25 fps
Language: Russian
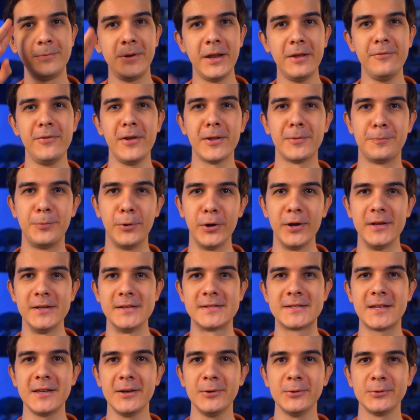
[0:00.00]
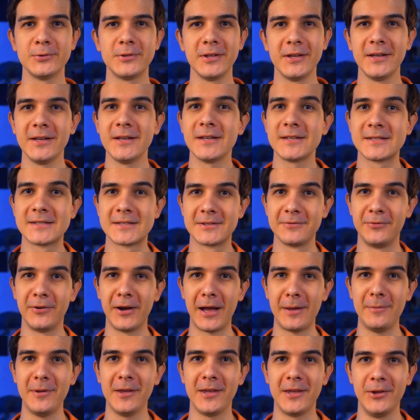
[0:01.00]
Привет, бои-скауты, с
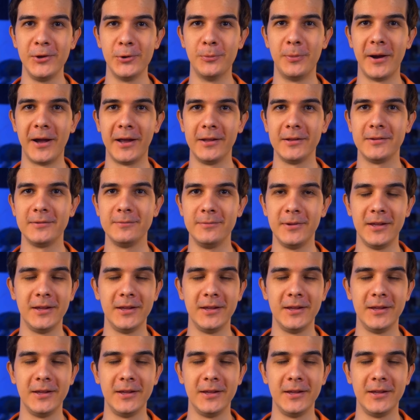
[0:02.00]
вами Кьюбайт.